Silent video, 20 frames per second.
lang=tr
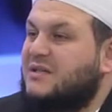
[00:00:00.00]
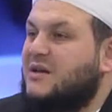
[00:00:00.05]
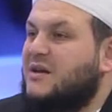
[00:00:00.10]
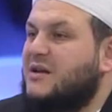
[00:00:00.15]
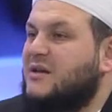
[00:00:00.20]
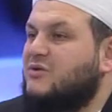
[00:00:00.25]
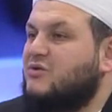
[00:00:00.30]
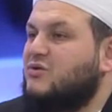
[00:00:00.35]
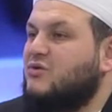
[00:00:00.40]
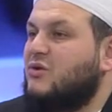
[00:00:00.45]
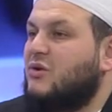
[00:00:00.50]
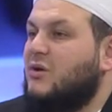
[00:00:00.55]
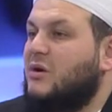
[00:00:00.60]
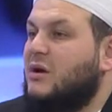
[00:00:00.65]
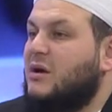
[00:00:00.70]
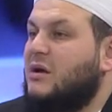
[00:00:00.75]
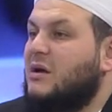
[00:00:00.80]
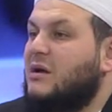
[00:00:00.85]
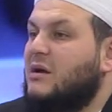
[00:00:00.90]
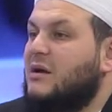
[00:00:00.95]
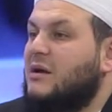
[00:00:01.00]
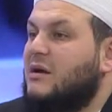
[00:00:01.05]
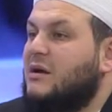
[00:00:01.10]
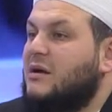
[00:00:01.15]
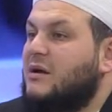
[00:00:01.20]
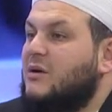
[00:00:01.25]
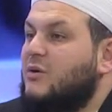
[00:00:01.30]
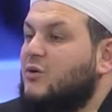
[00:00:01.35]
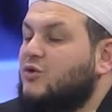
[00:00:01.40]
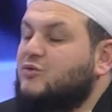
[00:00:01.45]
gerekiyor.
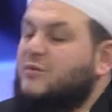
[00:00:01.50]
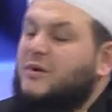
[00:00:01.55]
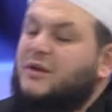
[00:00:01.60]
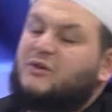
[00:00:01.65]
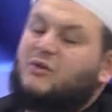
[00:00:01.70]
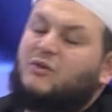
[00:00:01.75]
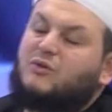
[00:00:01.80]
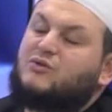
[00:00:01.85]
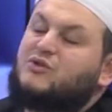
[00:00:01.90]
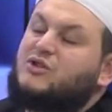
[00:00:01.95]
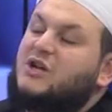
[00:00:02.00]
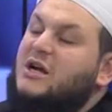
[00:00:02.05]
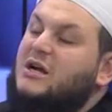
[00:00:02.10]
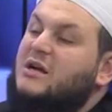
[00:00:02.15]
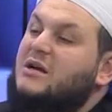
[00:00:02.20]
O zaman ne olacak?